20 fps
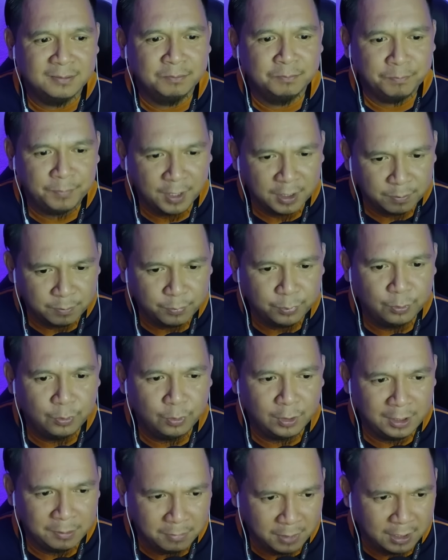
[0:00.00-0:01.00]

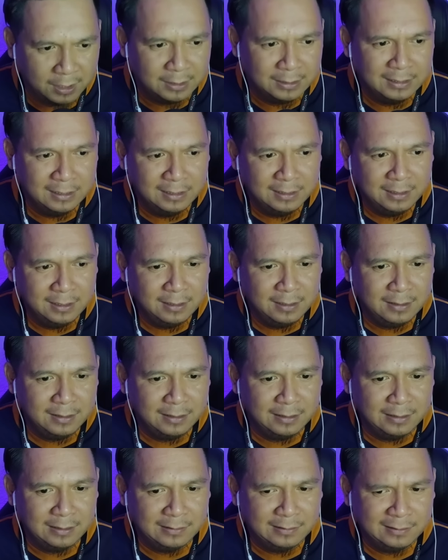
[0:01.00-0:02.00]
Uh,
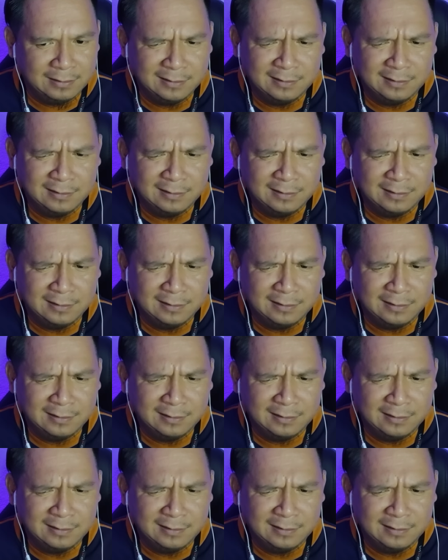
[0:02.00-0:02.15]
eh,